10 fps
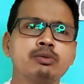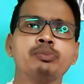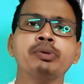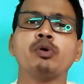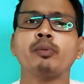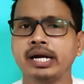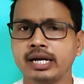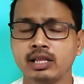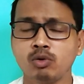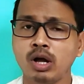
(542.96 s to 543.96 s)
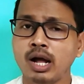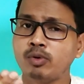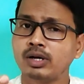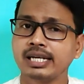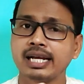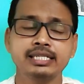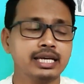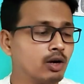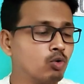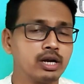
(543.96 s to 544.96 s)
डिस्क्रिप्शन में प्रोवाइड कर दूंगा आप वहां से
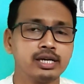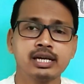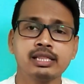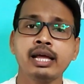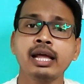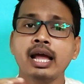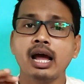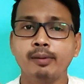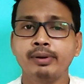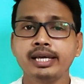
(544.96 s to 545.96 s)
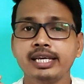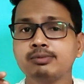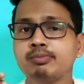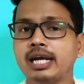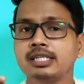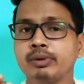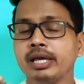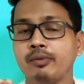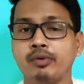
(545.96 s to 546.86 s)
चेकआउट कर सकते हैं अभी किस प्राइस में ये